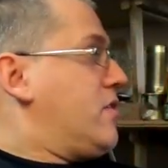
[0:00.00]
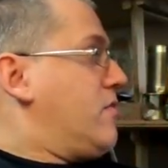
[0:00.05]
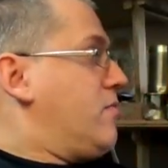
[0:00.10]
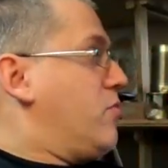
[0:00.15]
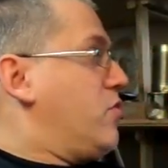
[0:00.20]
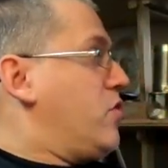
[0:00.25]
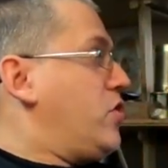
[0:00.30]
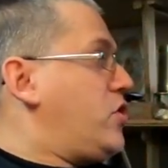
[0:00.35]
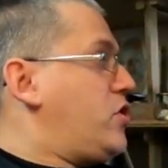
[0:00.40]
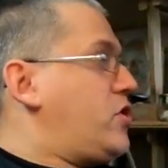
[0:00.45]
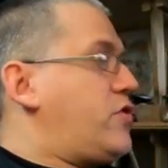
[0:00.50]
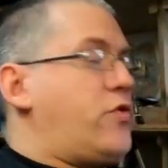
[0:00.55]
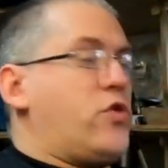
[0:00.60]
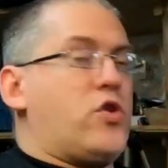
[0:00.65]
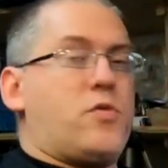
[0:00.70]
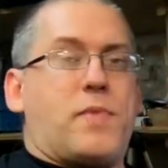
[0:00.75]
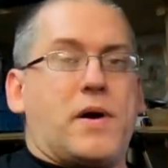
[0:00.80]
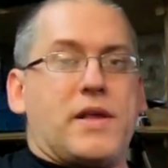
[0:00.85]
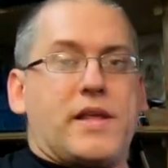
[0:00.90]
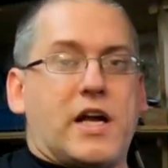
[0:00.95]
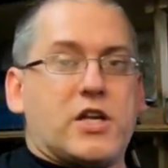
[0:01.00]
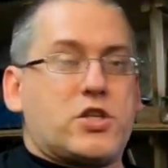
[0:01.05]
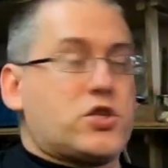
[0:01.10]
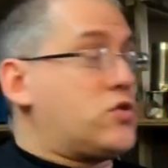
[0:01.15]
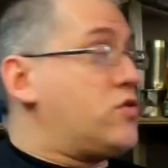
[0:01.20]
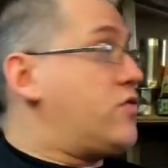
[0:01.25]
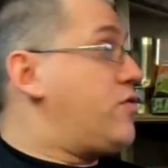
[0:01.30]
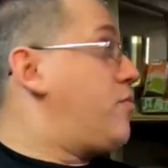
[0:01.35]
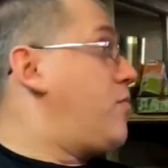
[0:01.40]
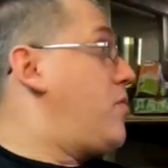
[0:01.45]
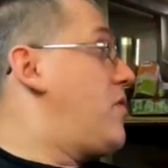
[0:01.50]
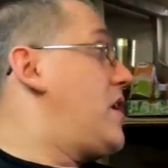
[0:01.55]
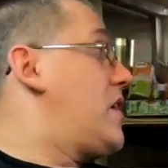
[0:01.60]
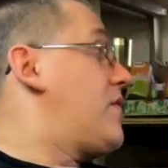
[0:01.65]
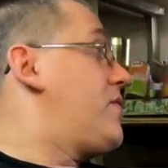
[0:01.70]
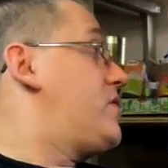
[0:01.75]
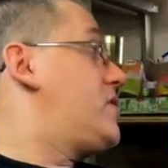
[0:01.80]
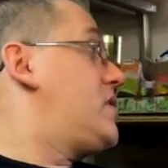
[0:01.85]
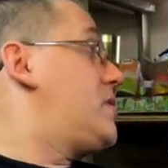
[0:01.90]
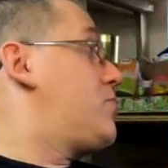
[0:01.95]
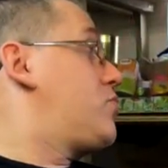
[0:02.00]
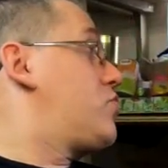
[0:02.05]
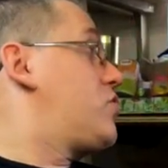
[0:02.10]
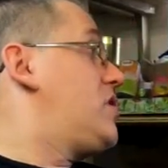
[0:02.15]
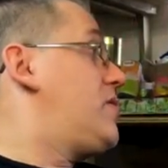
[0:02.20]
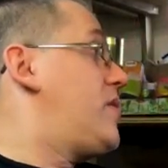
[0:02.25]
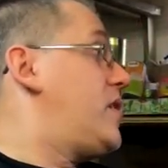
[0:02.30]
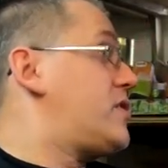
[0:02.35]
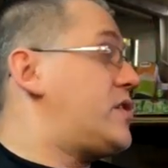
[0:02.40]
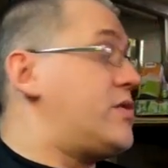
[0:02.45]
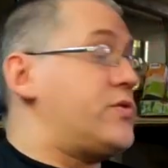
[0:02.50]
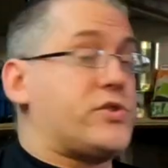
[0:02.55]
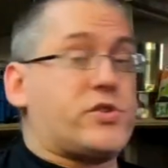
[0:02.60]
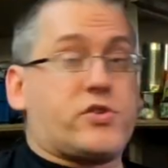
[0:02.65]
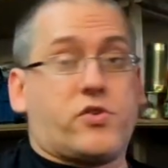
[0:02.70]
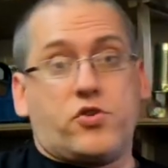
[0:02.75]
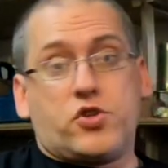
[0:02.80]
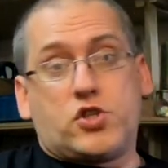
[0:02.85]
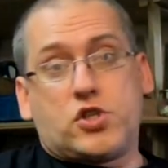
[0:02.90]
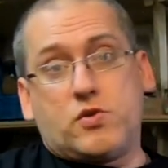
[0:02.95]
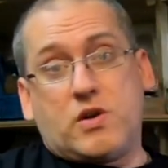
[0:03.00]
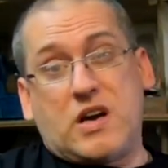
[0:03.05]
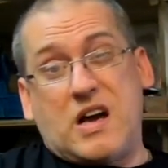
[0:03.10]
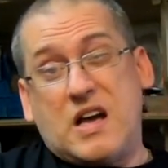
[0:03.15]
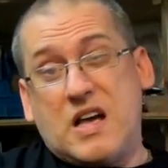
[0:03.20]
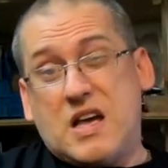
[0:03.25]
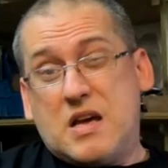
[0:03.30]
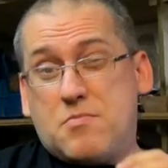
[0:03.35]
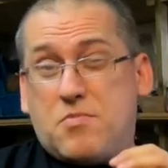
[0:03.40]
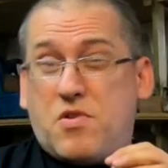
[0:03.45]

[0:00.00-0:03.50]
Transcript: moich dwóch baniaczków, bo jak widzę, burzliwa się już skończyła.